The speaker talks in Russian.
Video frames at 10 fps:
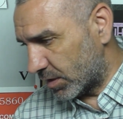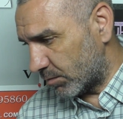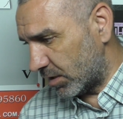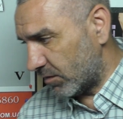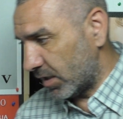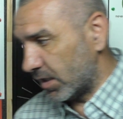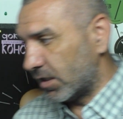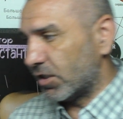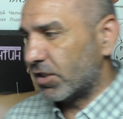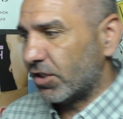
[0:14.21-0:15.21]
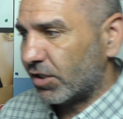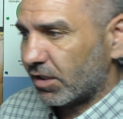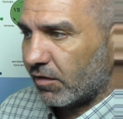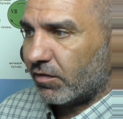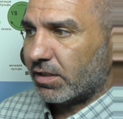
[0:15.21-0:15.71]
заболевания
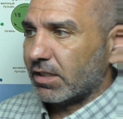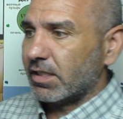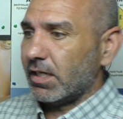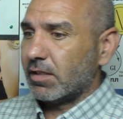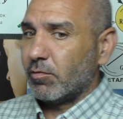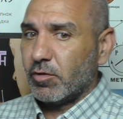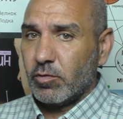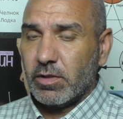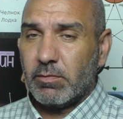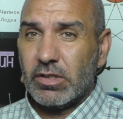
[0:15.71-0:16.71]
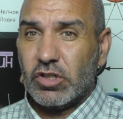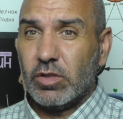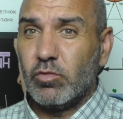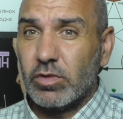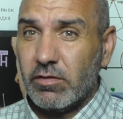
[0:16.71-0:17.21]
кишечников и так далее и тому подобное. Почему?